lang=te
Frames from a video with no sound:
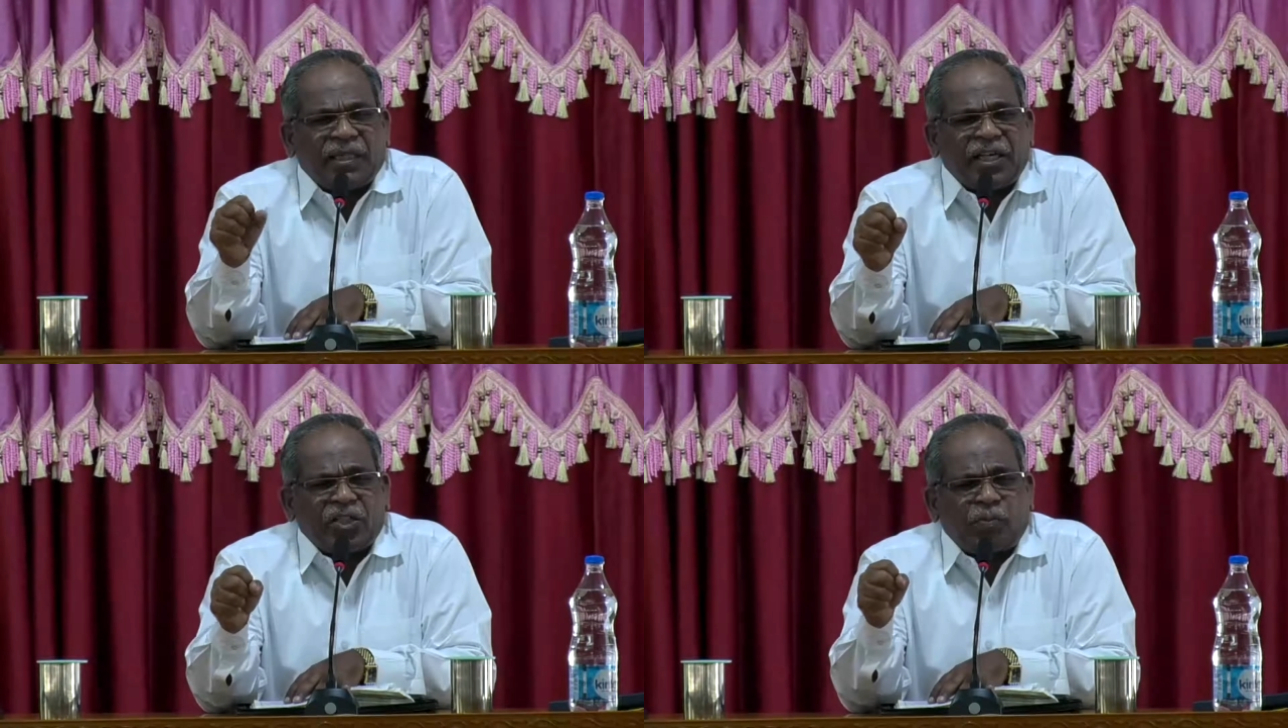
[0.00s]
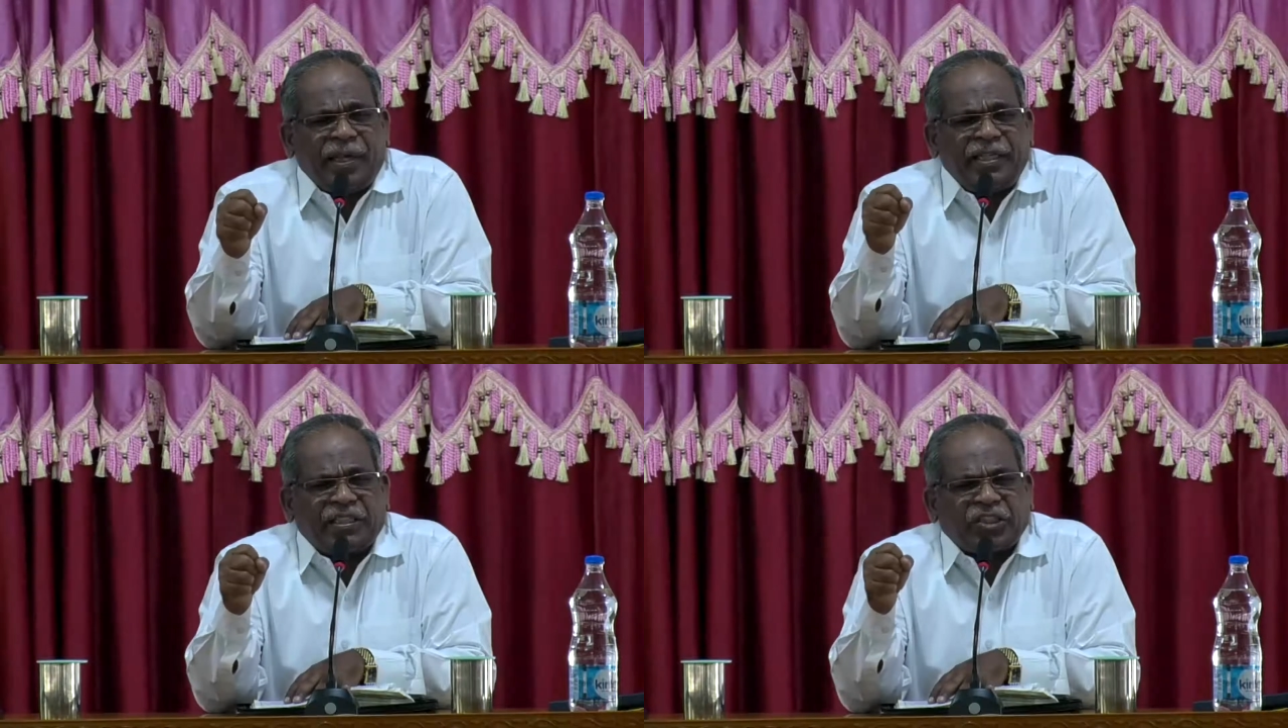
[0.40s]
దట్ హ్యాస్
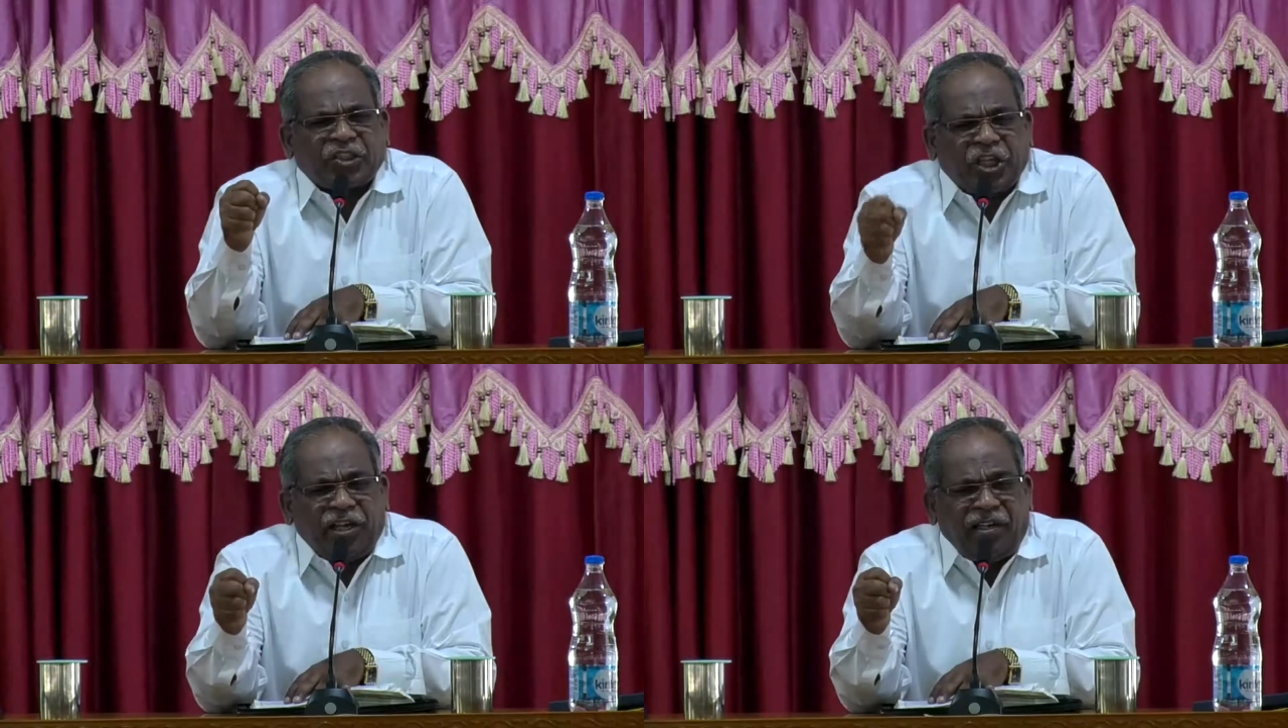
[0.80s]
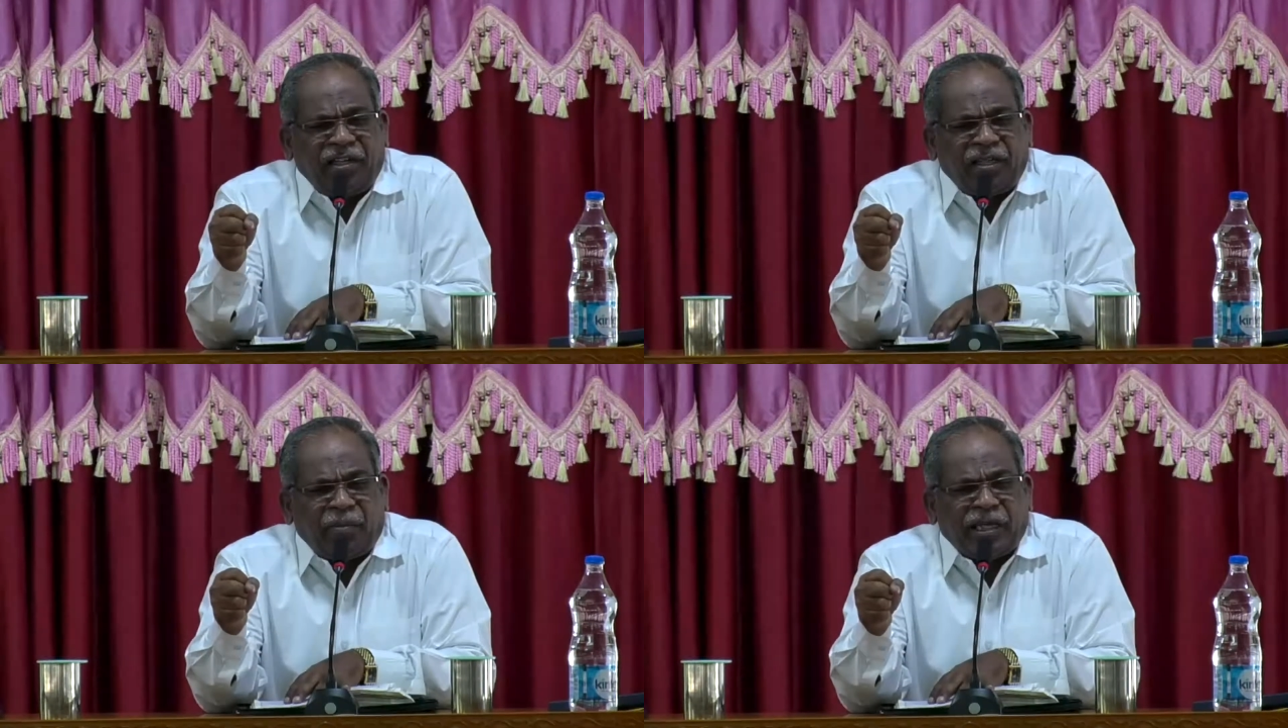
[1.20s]
బీన్
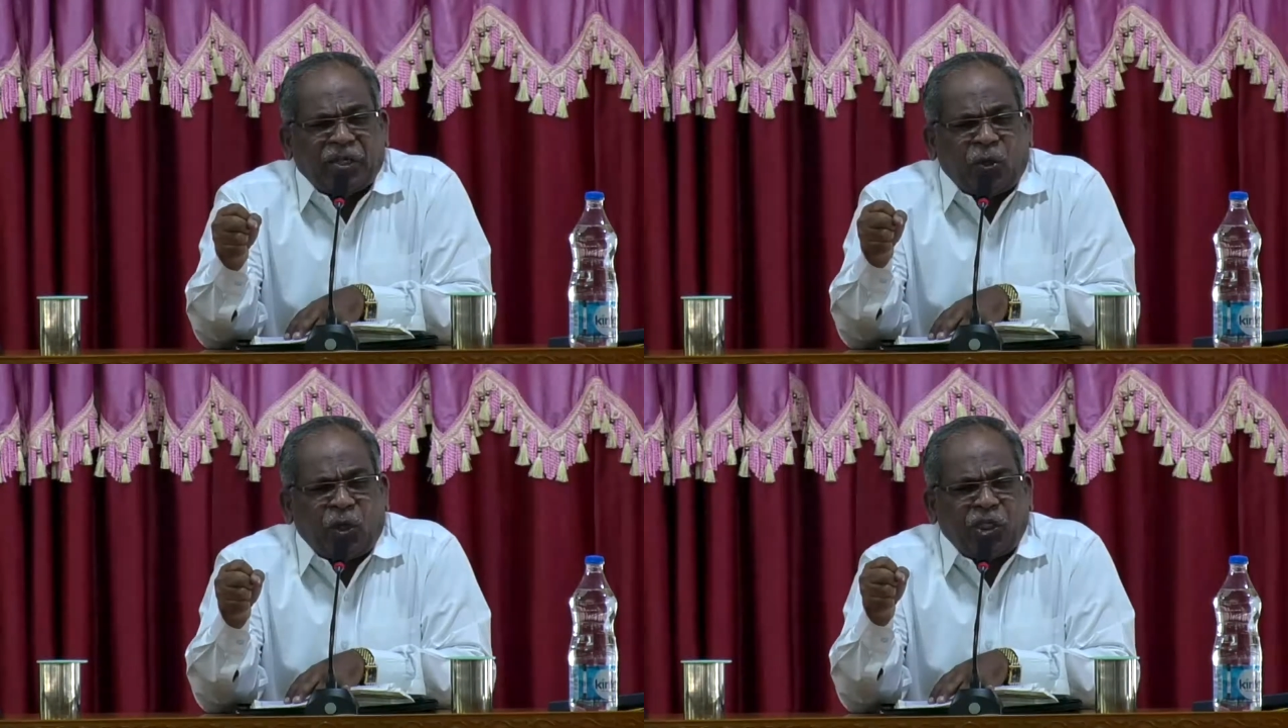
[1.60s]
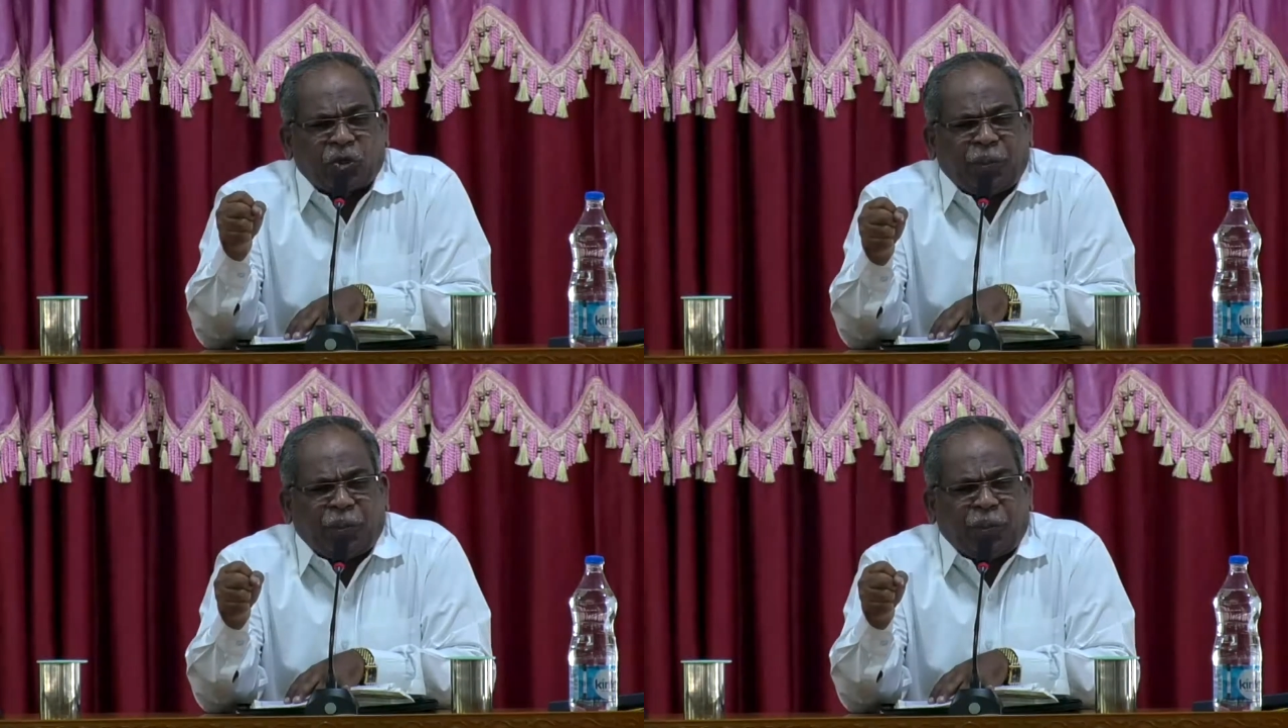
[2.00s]
సీల్ బై ద హోలీ